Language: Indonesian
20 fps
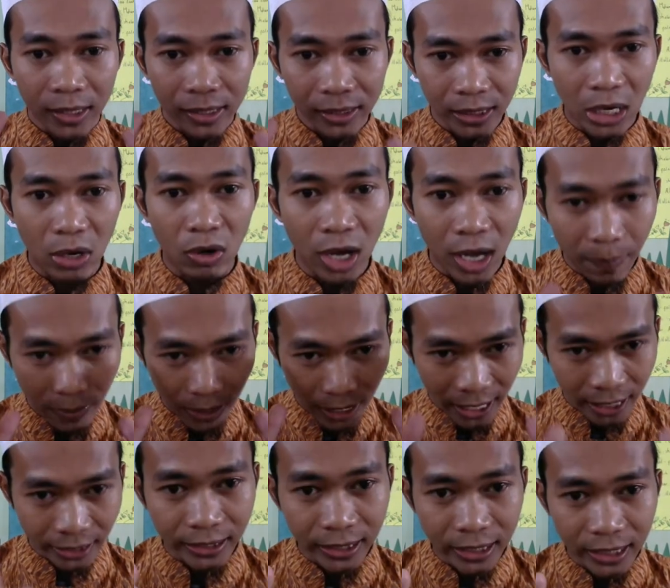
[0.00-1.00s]
jawab
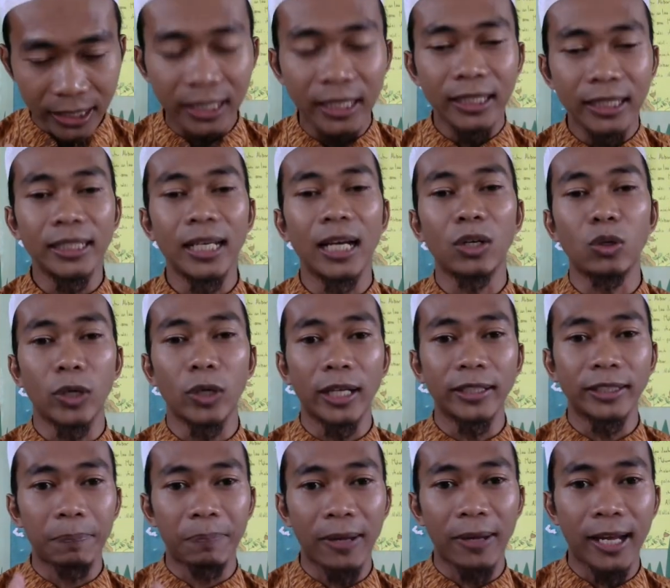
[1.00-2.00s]
latih yang kurang
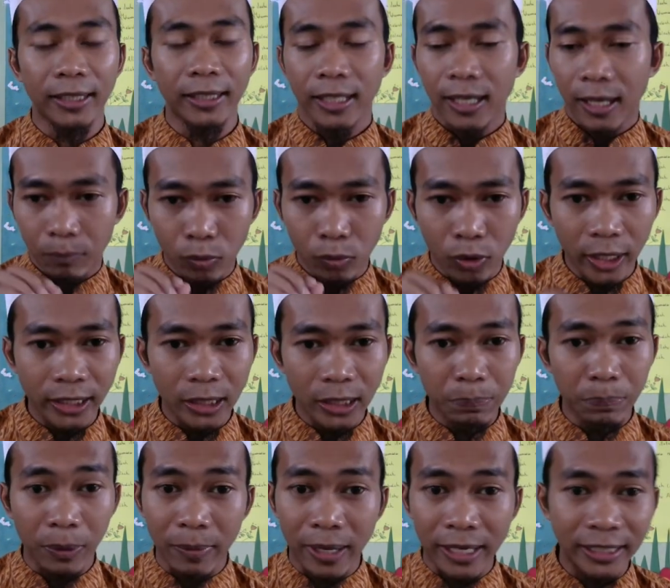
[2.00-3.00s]
tepat, boleh
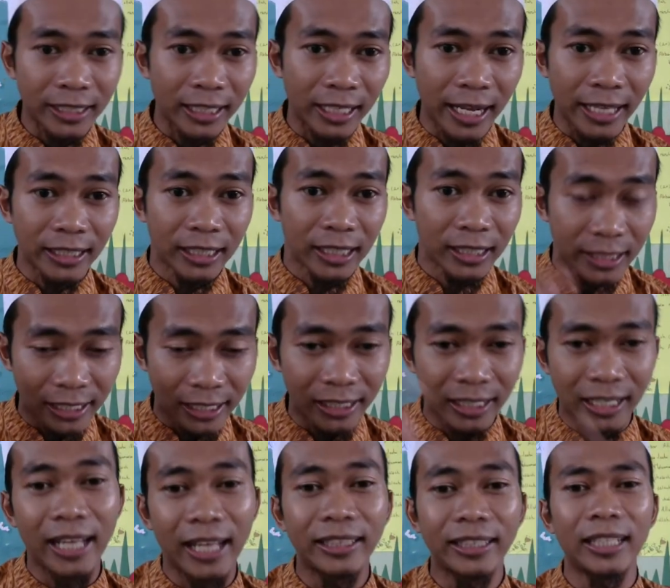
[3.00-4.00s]
diperbaiki lagi dan
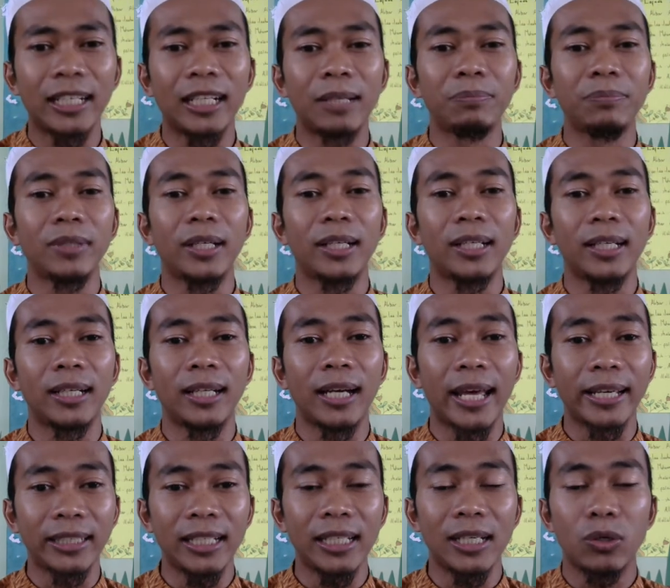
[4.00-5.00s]
dilatih eh,
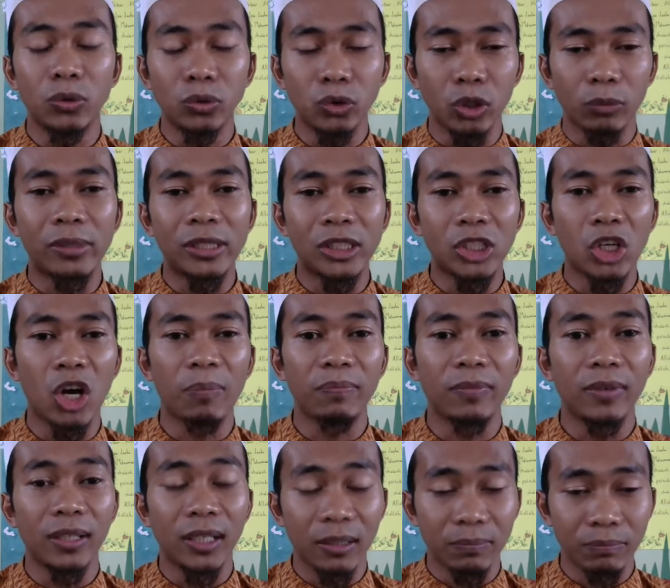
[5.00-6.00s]
lagi untuk
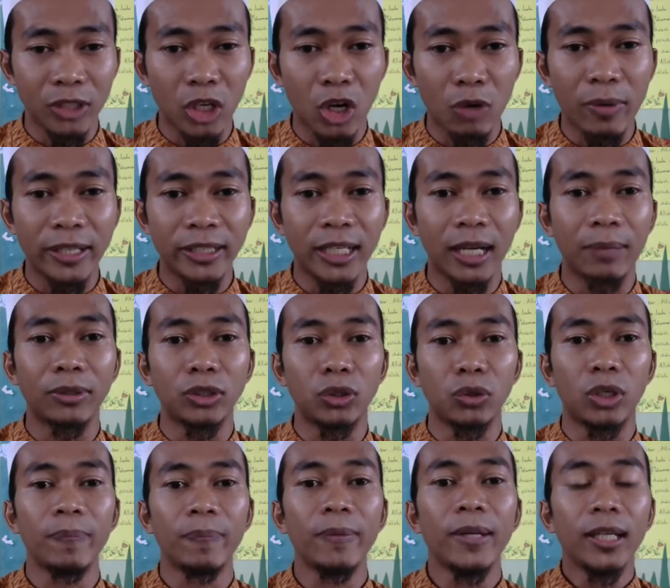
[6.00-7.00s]
menjawab jawaban yang
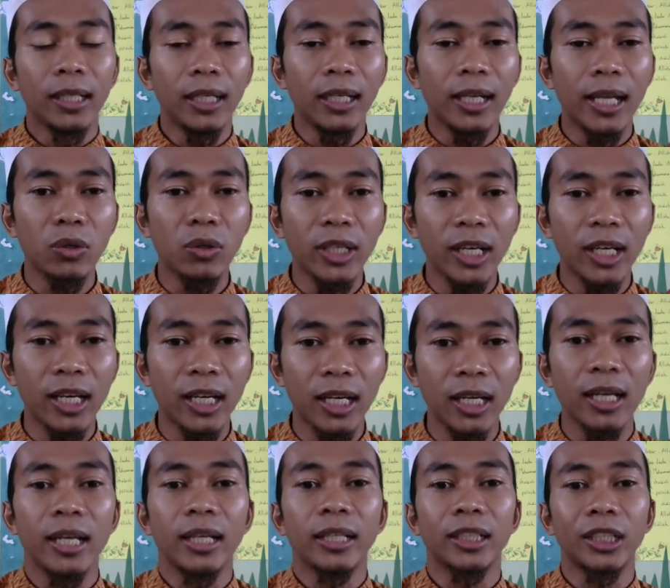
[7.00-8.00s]
betul.
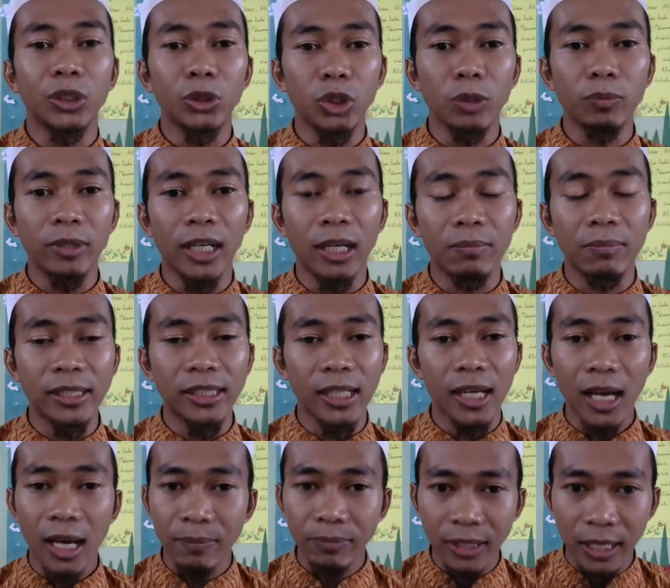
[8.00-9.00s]
Ilahuna ditutup dengan baca
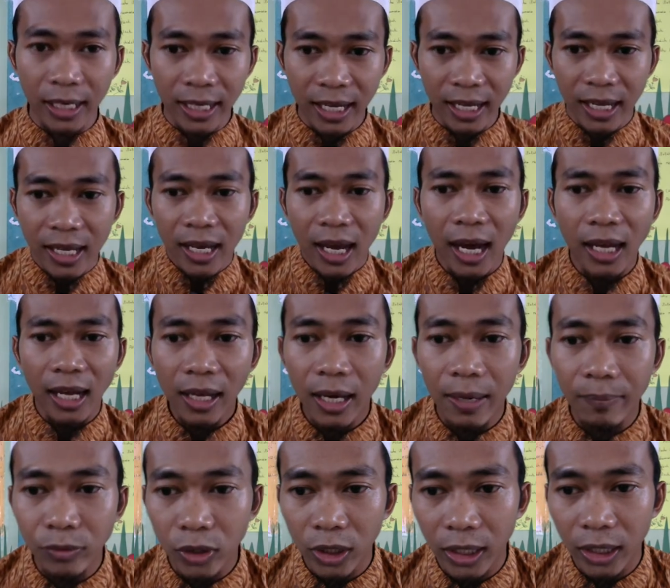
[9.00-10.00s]
hamdalah
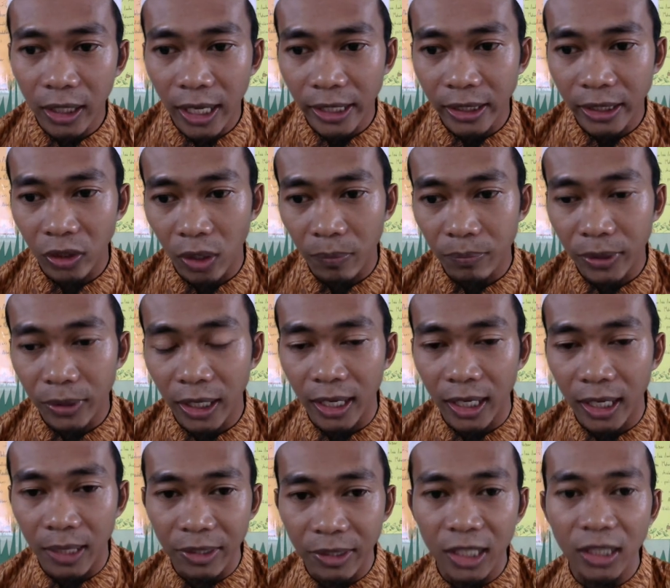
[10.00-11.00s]
alhamdulillahirabbil
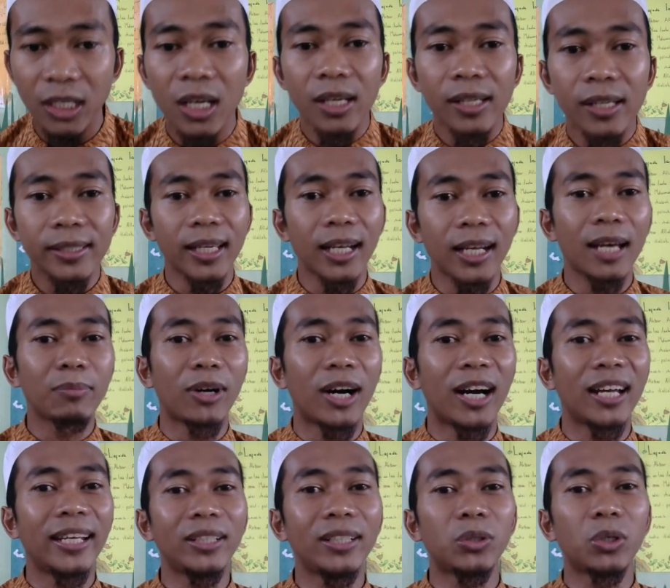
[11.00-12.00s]
alamin.
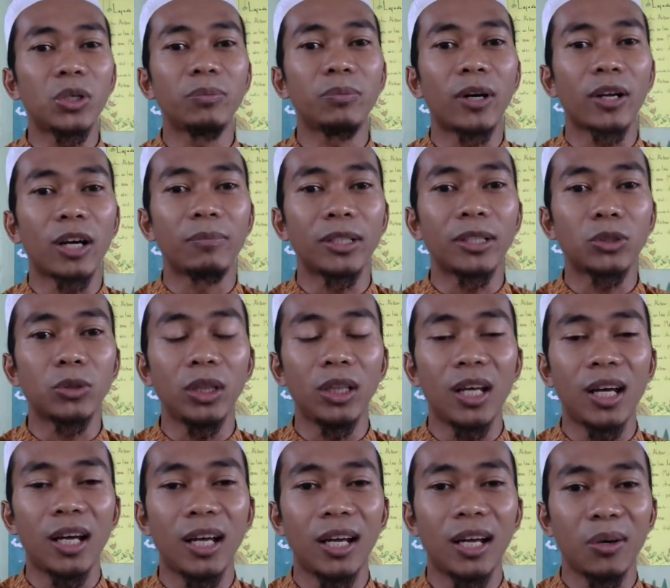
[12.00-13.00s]
Assalamualaikum
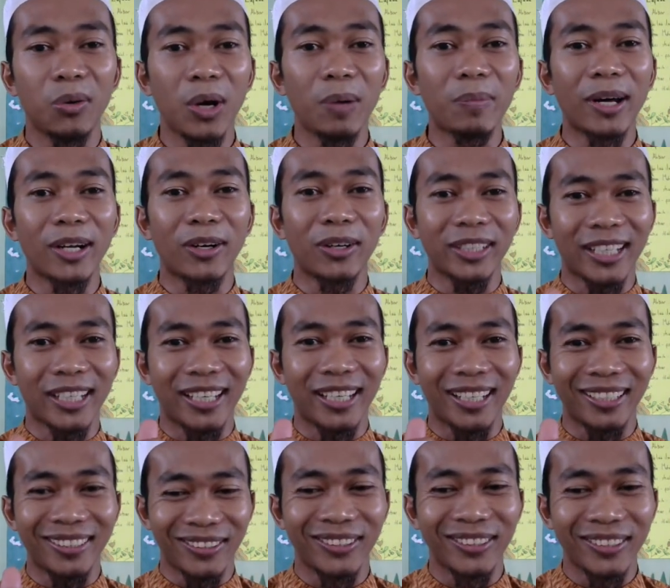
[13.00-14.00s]
warahmatullahi
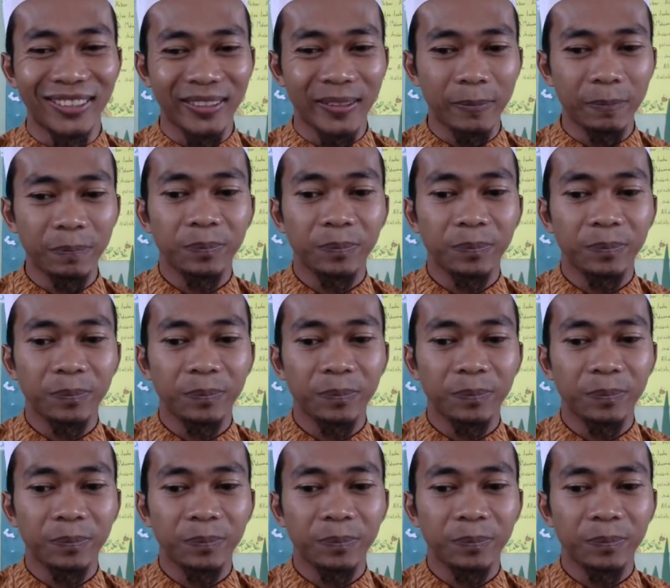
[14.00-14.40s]
wabarakatuh.